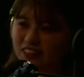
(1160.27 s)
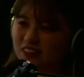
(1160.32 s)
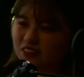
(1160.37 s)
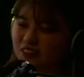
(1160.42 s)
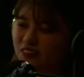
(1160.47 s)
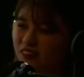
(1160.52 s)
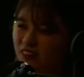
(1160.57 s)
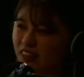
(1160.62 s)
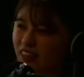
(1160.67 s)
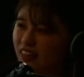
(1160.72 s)
ちょっ
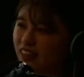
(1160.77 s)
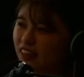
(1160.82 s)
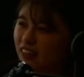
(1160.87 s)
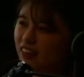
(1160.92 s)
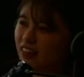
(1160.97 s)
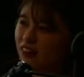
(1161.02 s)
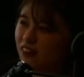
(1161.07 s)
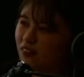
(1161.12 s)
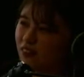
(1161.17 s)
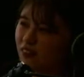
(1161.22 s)
とね、
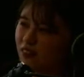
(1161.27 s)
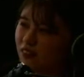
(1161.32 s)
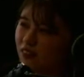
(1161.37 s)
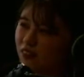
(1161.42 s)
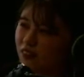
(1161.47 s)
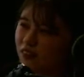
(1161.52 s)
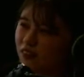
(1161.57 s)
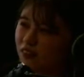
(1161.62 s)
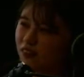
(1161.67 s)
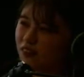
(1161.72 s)
あ
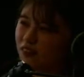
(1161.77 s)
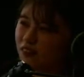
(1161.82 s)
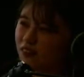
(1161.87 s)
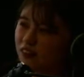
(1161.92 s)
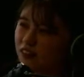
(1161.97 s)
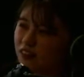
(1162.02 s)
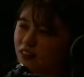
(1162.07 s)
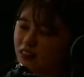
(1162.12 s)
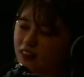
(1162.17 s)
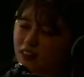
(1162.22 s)
のー、
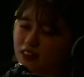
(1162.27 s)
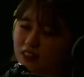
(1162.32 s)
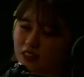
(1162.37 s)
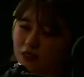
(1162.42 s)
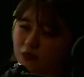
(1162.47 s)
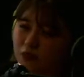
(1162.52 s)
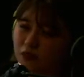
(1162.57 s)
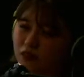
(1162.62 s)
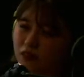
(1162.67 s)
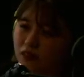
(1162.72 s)
新幹
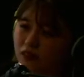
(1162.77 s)
線も